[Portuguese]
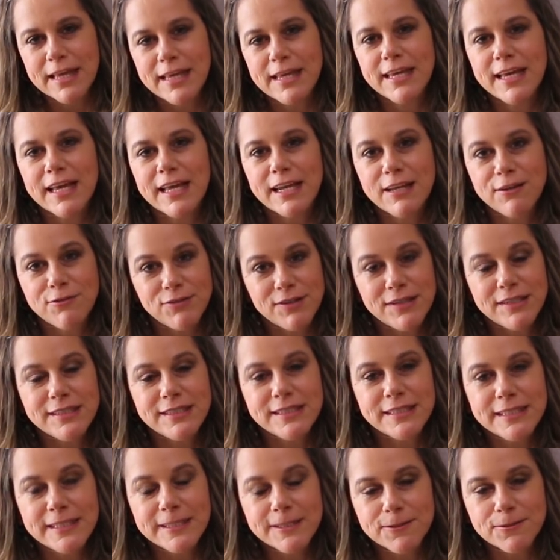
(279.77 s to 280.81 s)
E ela
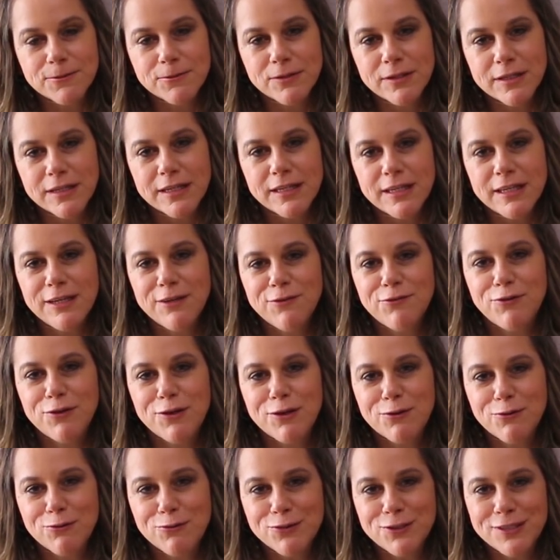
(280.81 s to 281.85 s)
fez isso e
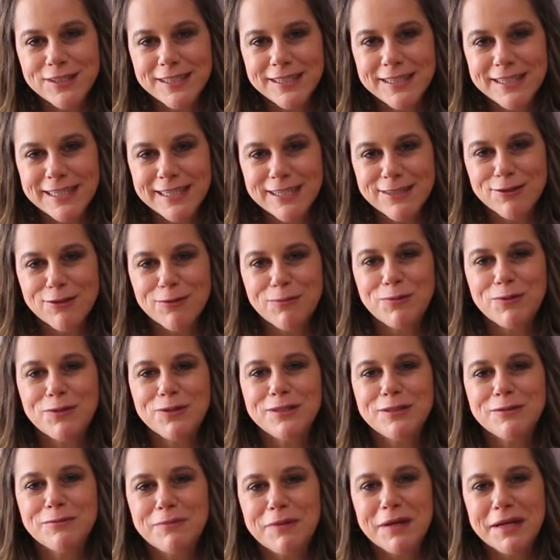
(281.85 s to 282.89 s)
foi conseguindo
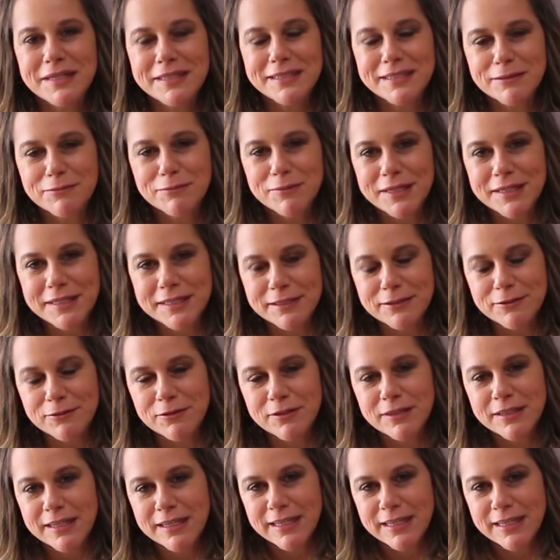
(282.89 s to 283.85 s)
aproximar esse marido.